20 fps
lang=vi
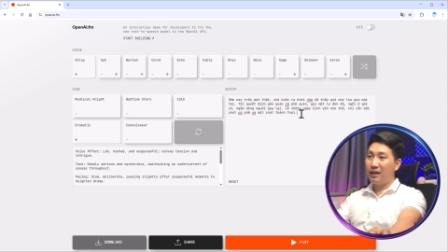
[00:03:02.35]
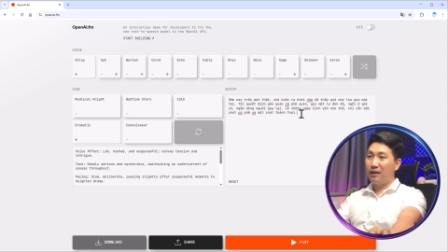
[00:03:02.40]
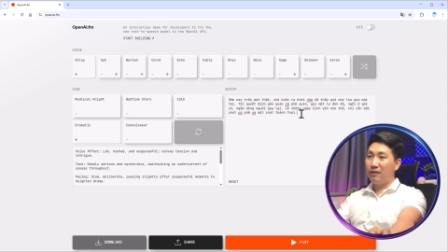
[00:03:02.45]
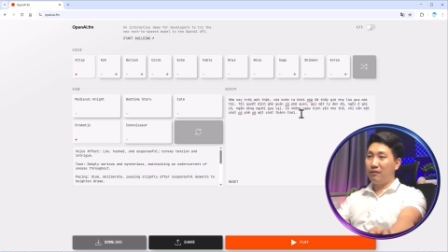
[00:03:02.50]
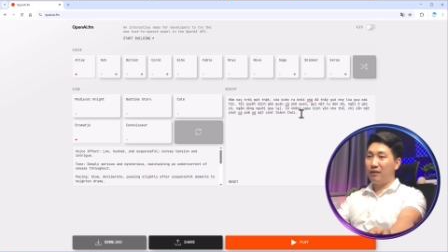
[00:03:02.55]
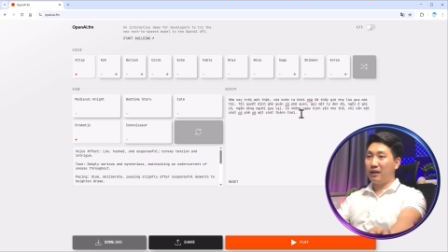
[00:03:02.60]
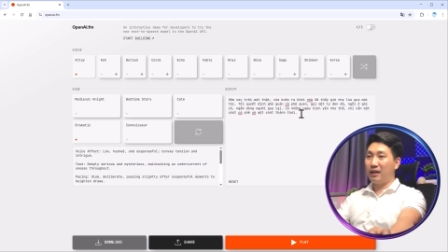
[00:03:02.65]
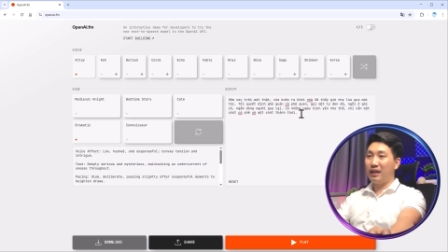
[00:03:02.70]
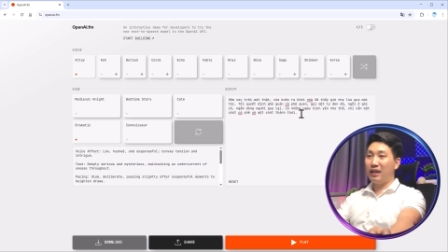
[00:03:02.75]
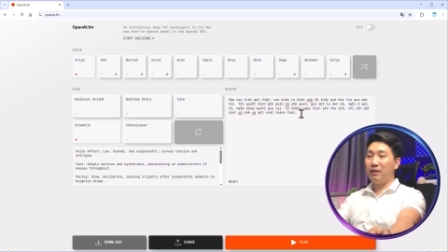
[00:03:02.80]

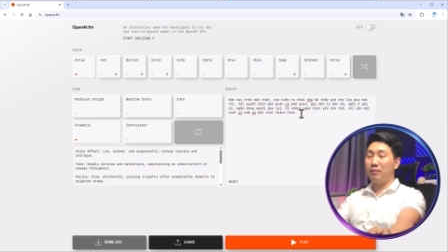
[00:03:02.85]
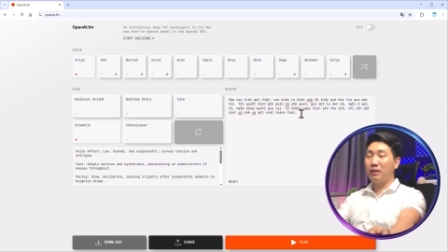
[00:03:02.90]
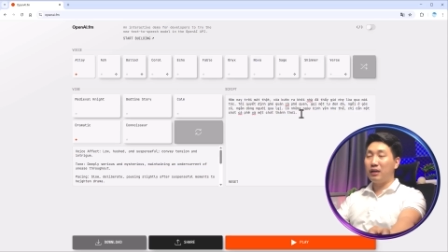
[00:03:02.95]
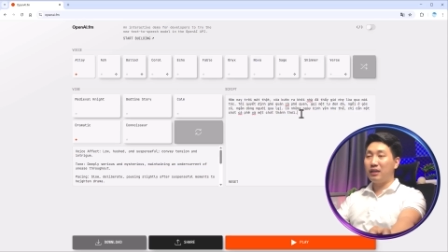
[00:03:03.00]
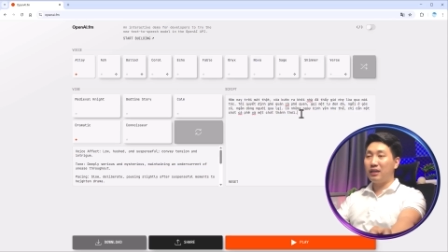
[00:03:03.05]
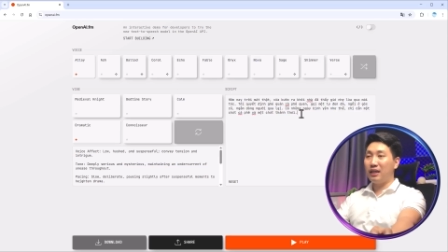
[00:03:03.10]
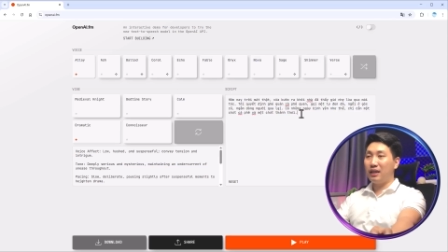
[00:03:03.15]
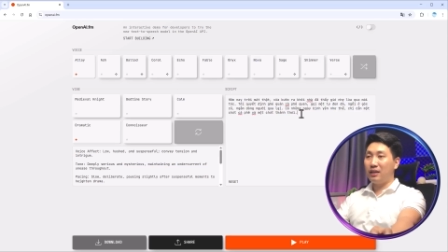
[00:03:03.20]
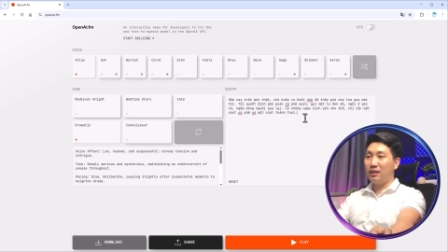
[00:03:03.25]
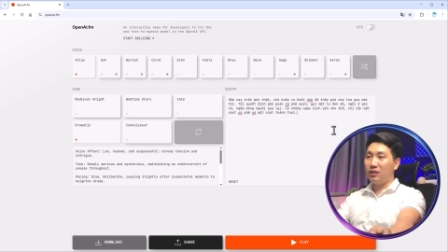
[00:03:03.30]
và khi mà anh
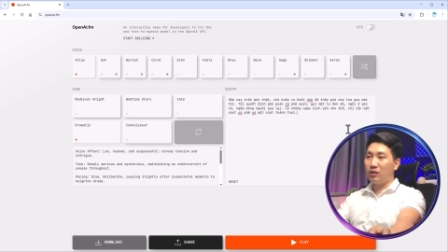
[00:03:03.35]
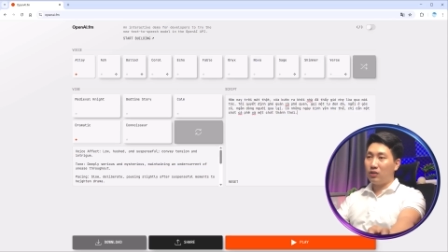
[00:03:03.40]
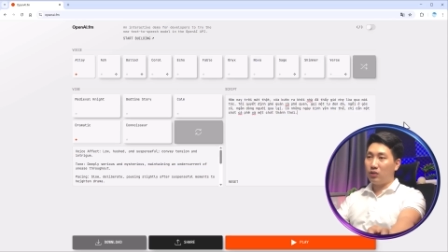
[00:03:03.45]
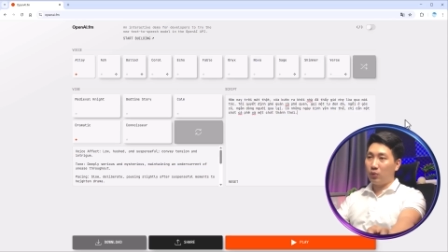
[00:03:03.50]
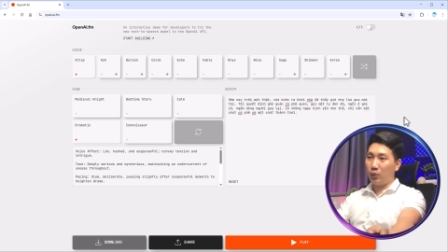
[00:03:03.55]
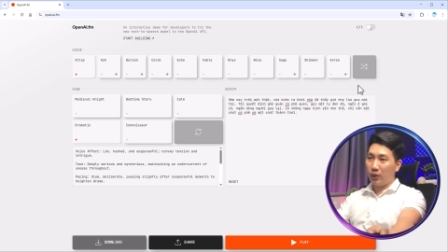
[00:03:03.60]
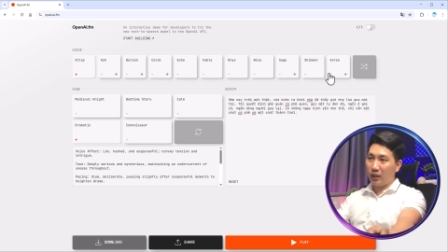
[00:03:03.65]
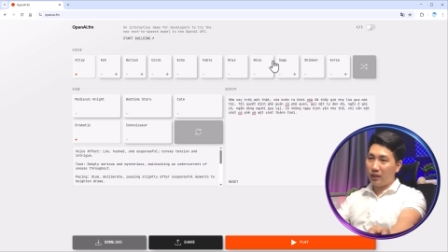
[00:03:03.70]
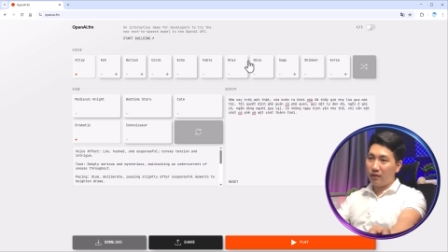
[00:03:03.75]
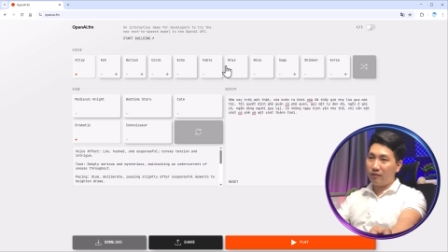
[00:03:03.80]
chị
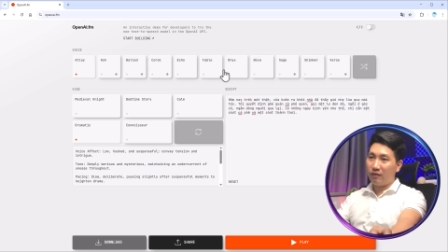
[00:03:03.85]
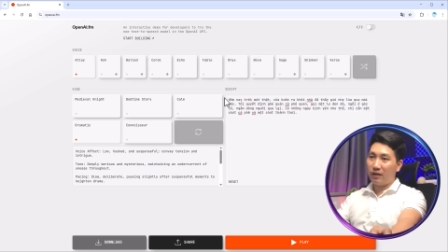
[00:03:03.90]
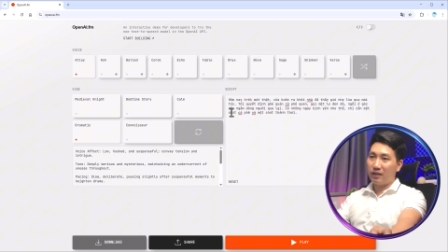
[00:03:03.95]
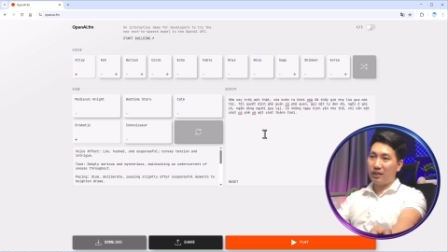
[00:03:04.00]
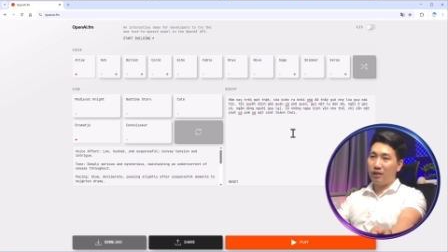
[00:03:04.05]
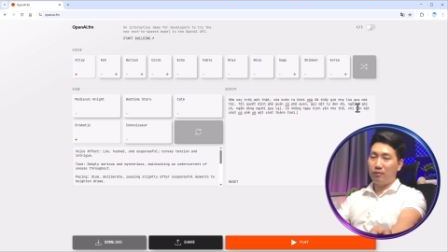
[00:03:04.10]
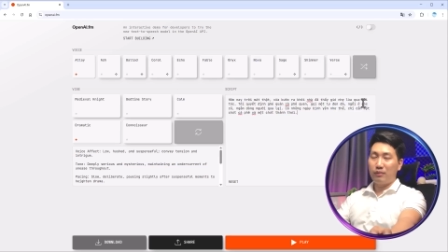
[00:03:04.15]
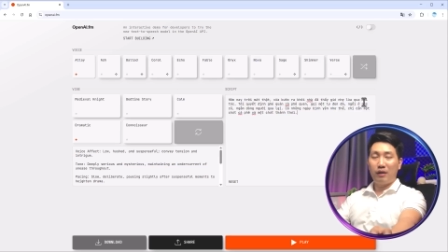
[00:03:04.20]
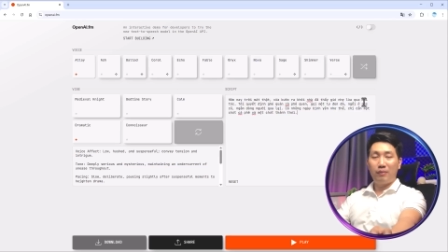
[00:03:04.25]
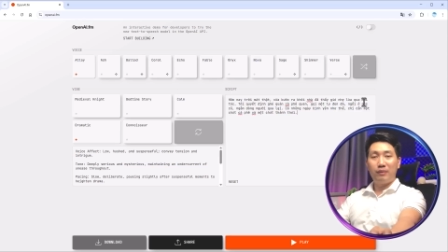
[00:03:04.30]
chuyển cái phần
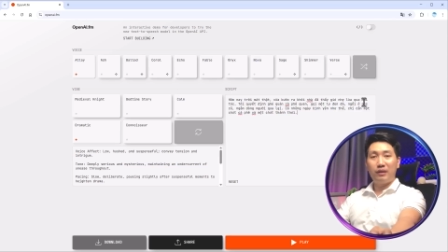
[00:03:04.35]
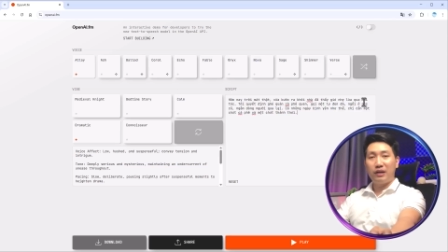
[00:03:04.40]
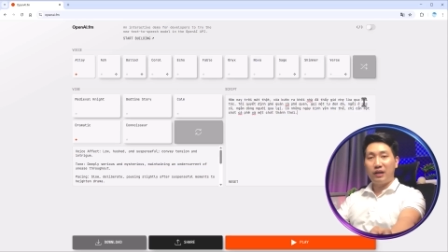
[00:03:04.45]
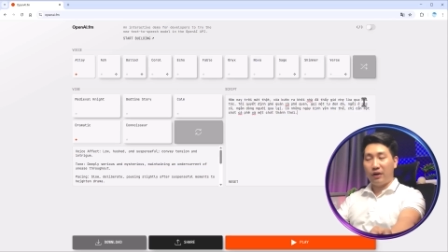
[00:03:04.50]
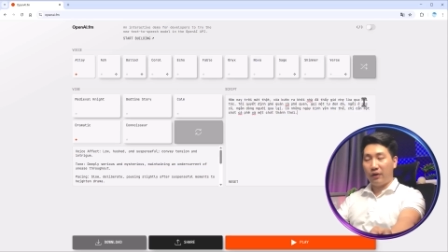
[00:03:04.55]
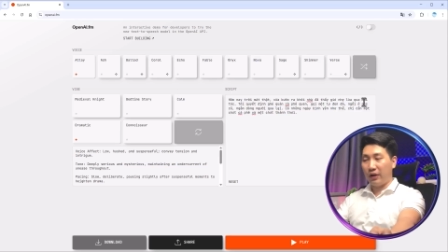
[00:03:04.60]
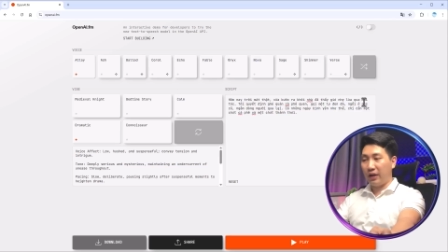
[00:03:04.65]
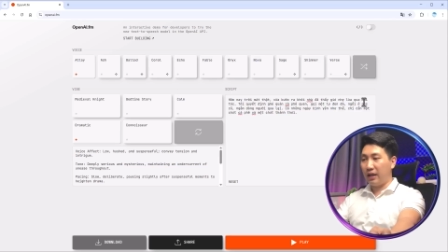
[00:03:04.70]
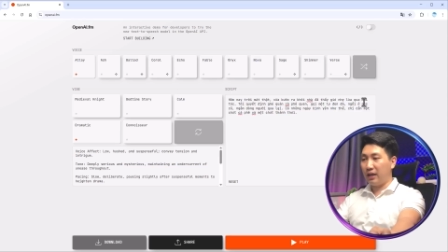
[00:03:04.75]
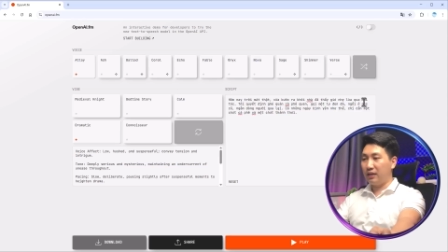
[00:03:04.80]
giọng đọc này
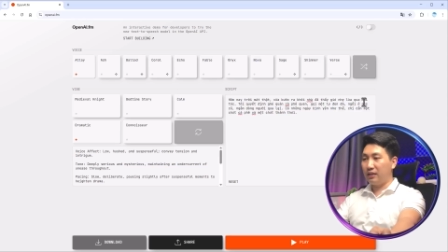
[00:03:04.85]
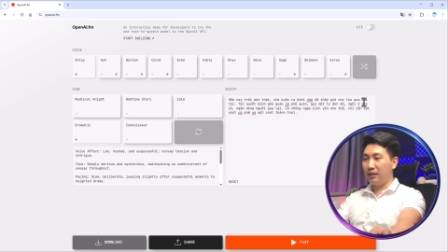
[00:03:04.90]
rồi á